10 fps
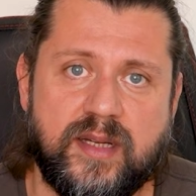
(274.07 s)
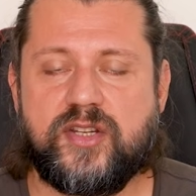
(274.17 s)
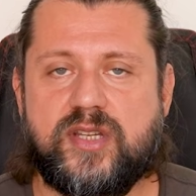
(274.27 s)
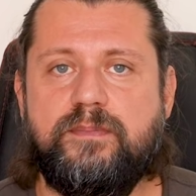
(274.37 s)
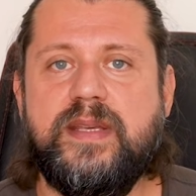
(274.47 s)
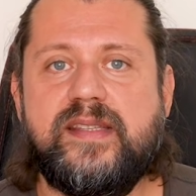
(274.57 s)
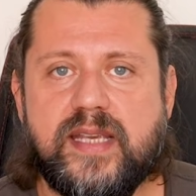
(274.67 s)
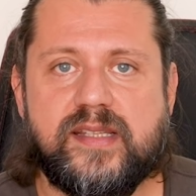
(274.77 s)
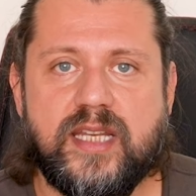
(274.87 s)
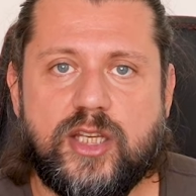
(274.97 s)
İşte
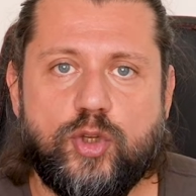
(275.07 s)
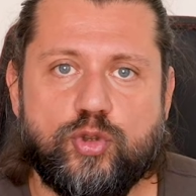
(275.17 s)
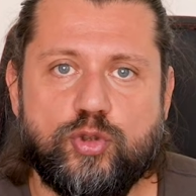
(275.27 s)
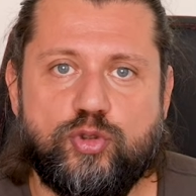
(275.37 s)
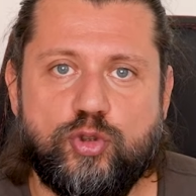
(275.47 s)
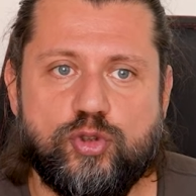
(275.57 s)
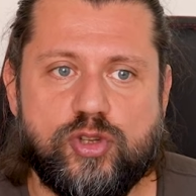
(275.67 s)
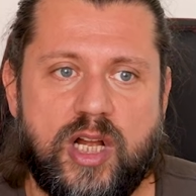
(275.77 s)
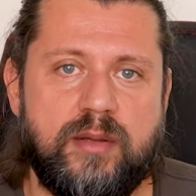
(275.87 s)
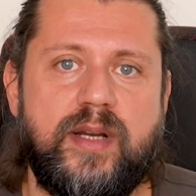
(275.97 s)
1082 euro diyoruz.
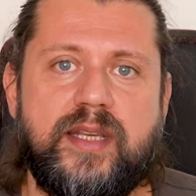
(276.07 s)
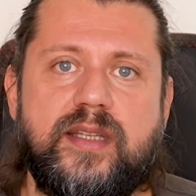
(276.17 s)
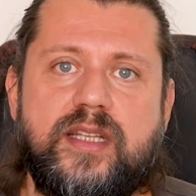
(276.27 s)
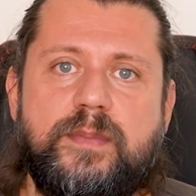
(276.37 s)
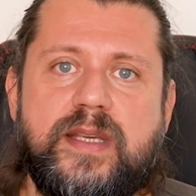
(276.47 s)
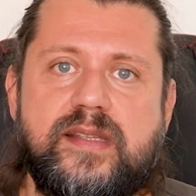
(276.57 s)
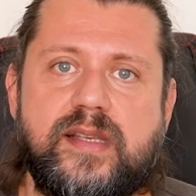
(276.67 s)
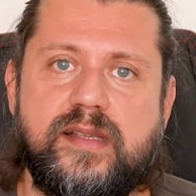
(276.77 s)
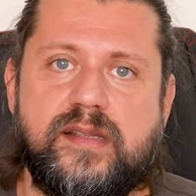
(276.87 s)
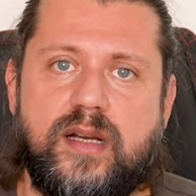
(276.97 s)
Almanya'daki bir
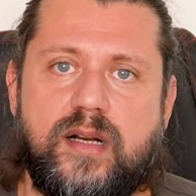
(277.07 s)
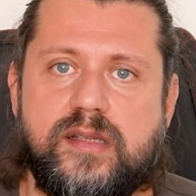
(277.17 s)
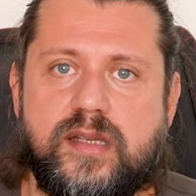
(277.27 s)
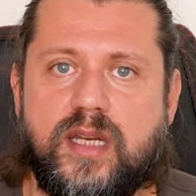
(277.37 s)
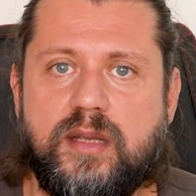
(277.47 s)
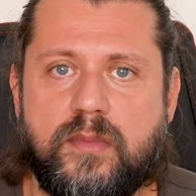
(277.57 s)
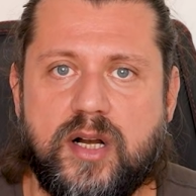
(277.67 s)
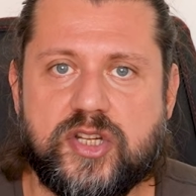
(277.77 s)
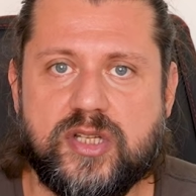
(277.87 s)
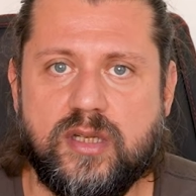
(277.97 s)
insansa askeri
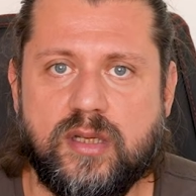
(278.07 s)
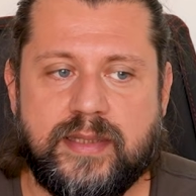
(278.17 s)
maaşının